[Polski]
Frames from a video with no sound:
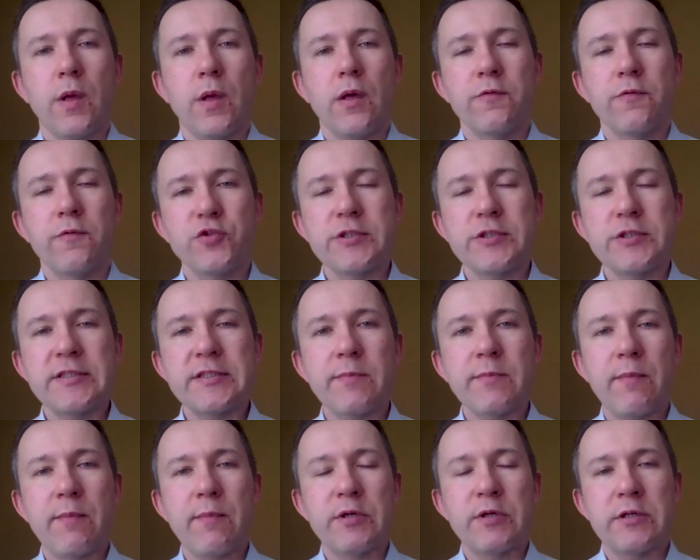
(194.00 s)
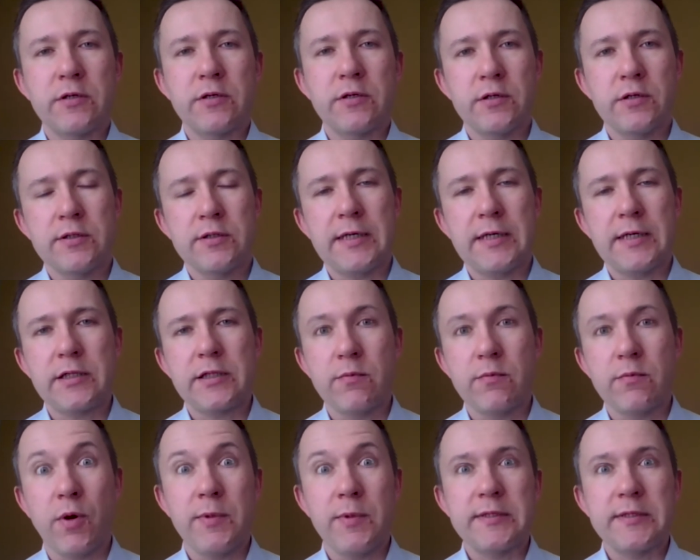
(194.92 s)
No wszyscy mamy e, na ten
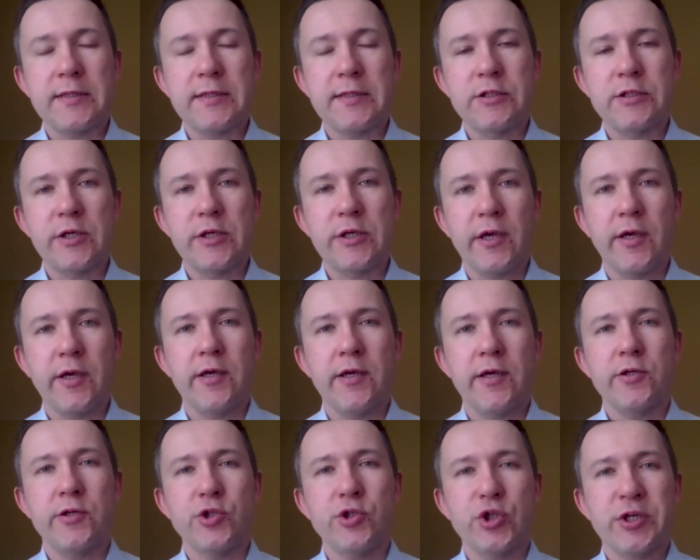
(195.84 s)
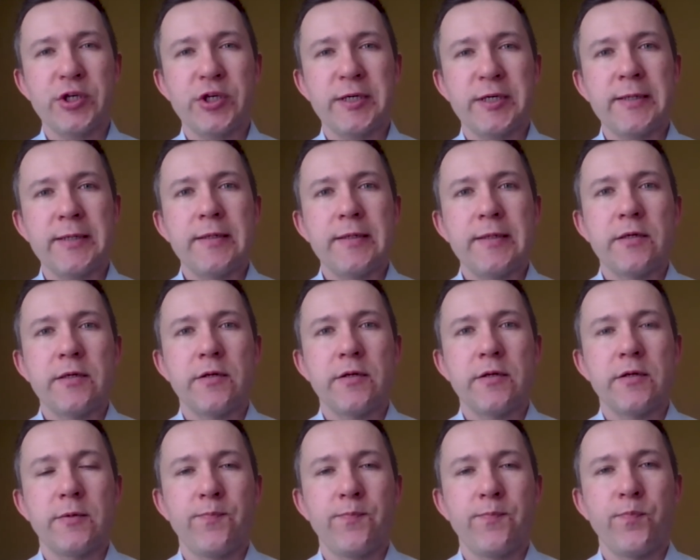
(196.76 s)
moment nadzieję, że
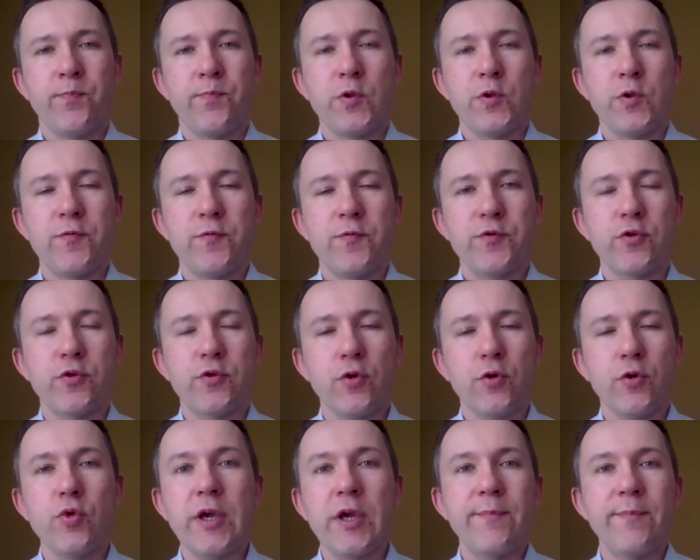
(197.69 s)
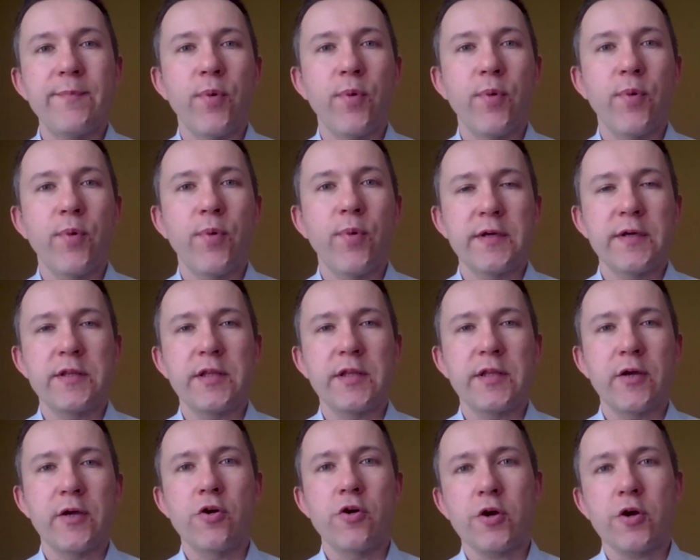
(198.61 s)
no w drugiej połowie
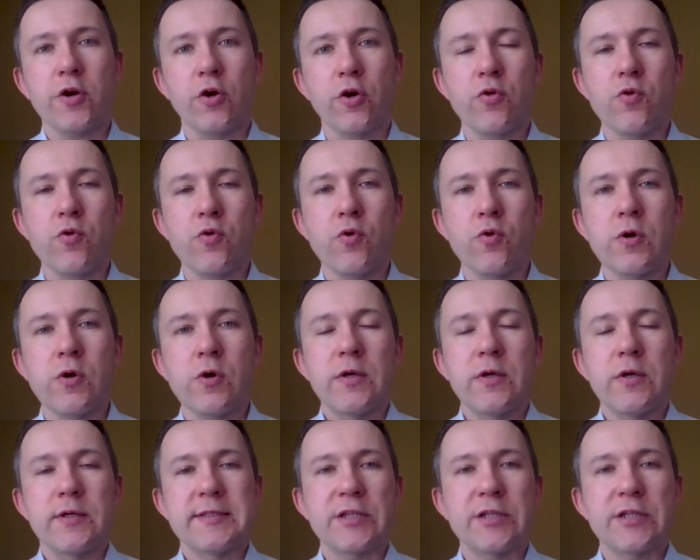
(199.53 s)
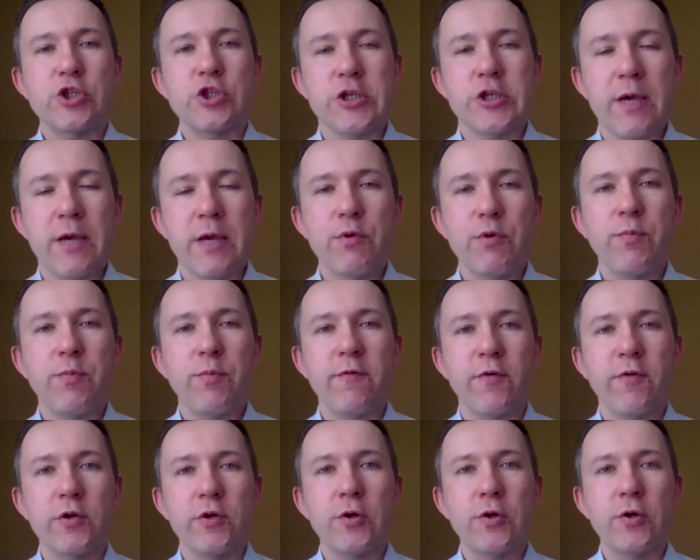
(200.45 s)
tego roku zaczniemy
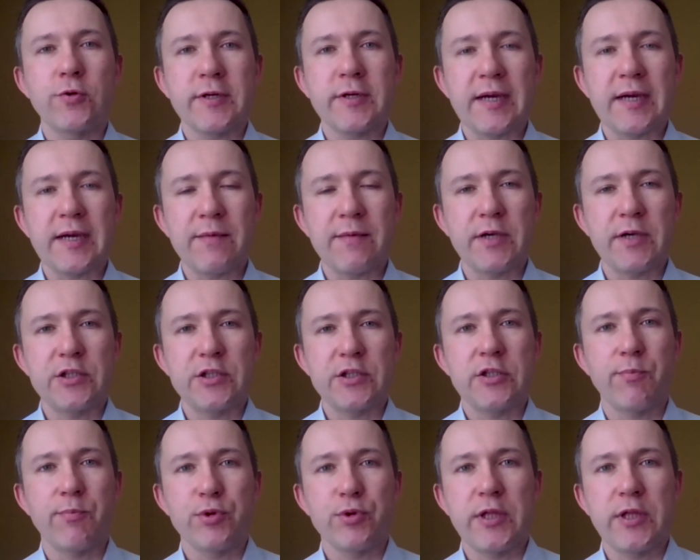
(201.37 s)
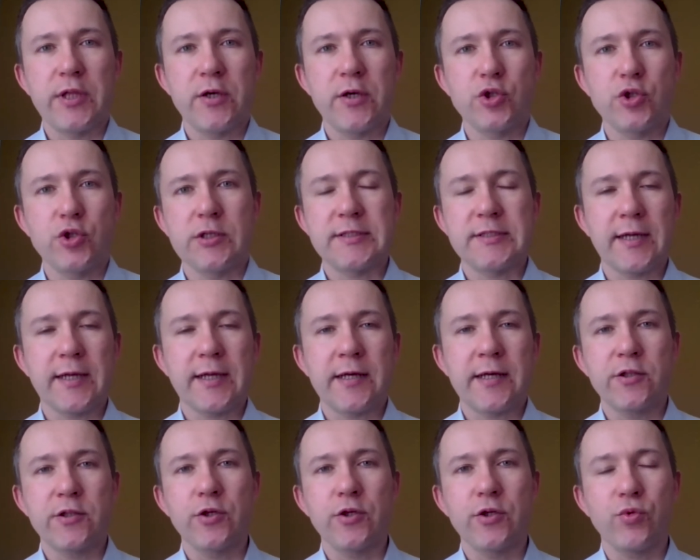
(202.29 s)
powoli odrabiać te potężne
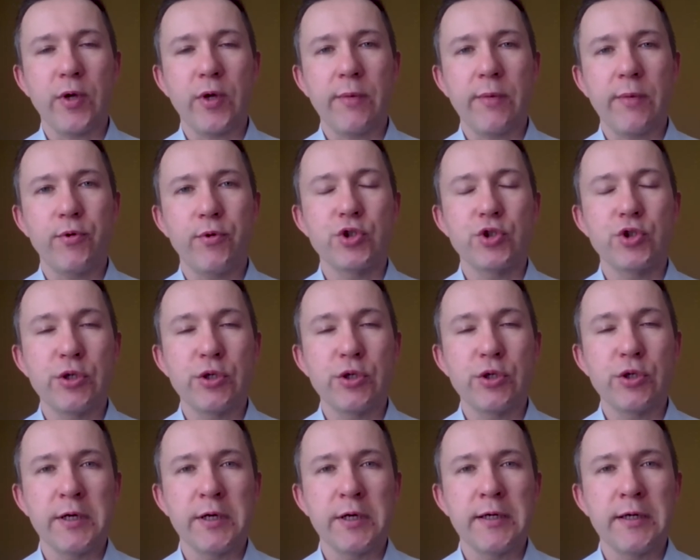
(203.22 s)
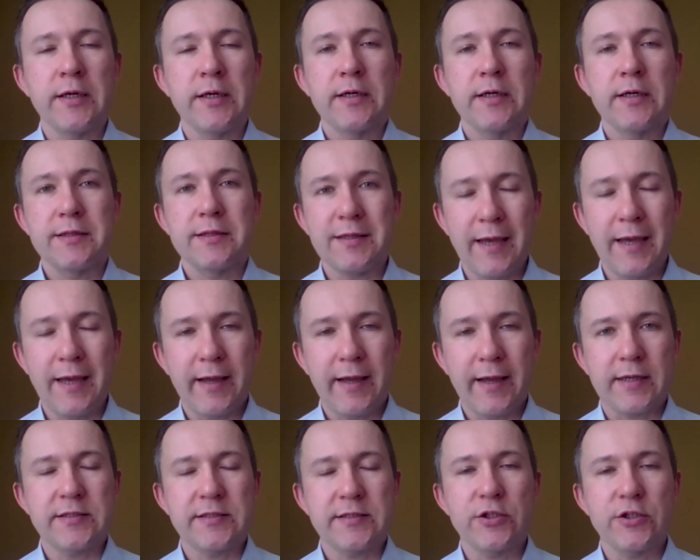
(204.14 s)
straty, które ponosimy teraz.